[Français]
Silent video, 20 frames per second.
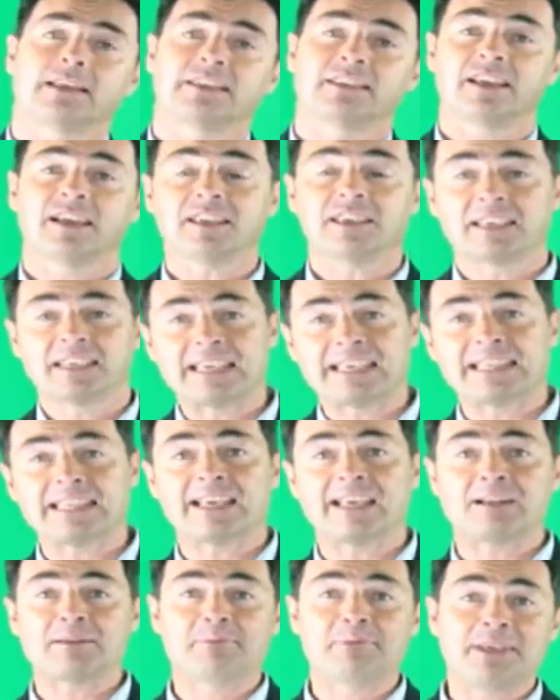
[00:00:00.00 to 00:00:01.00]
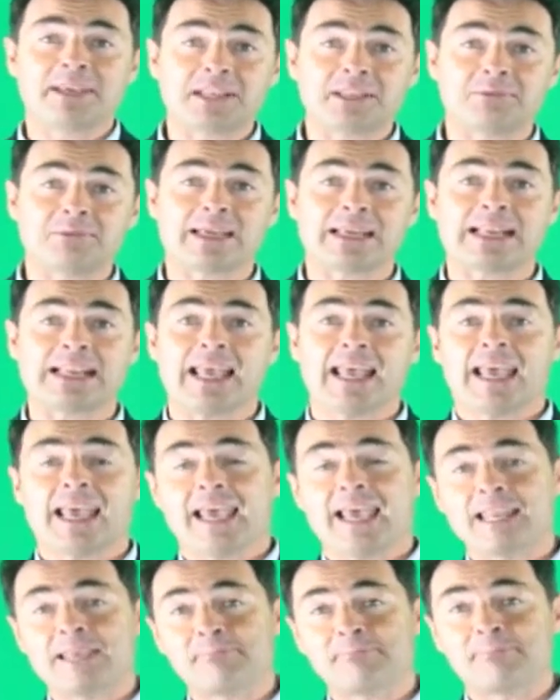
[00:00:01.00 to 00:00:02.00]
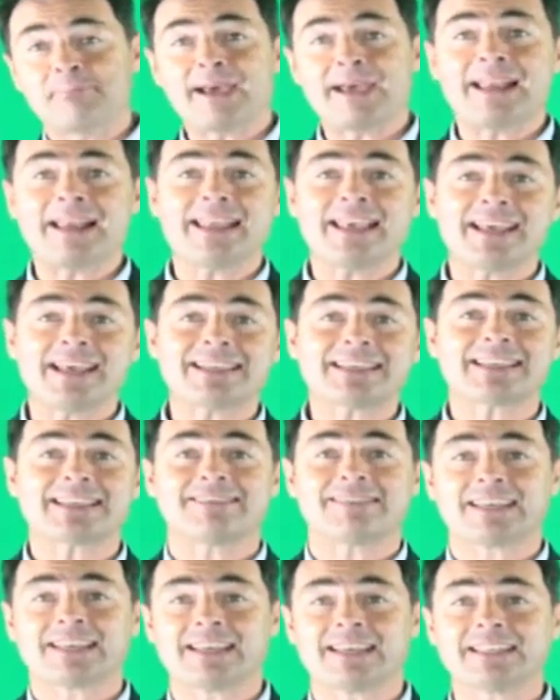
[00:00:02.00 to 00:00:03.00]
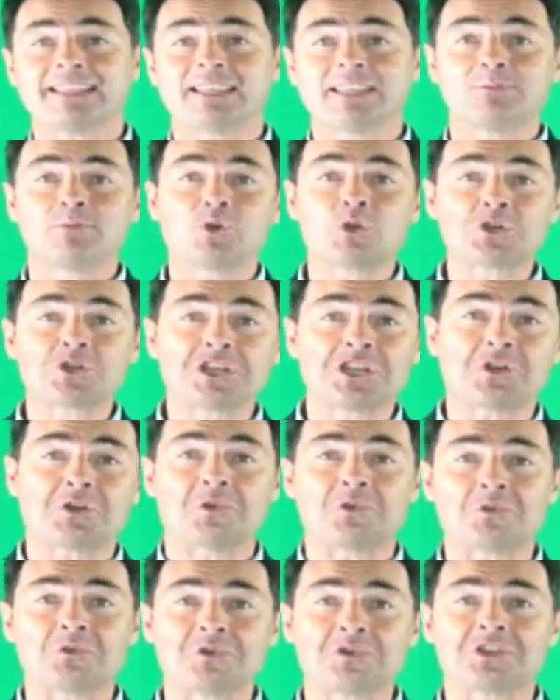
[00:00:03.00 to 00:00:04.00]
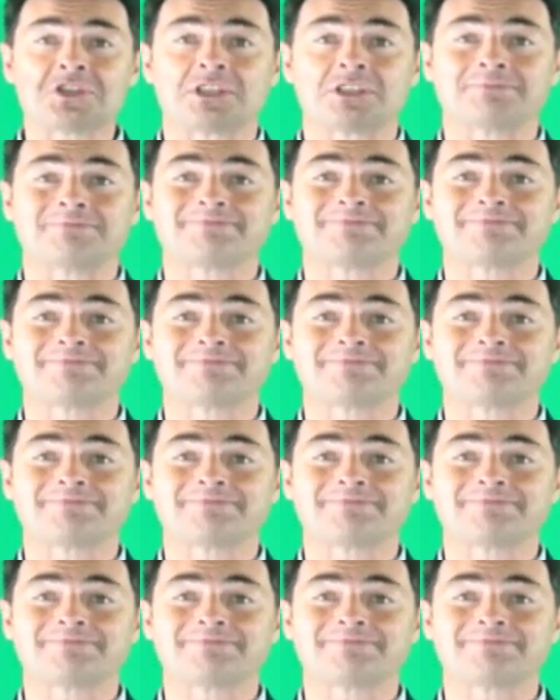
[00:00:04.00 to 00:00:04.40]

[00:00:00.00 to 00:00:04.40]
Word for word: quinquennale, bien annuelle, elle n'est pas à l'aise avec l'étymologie chronologique.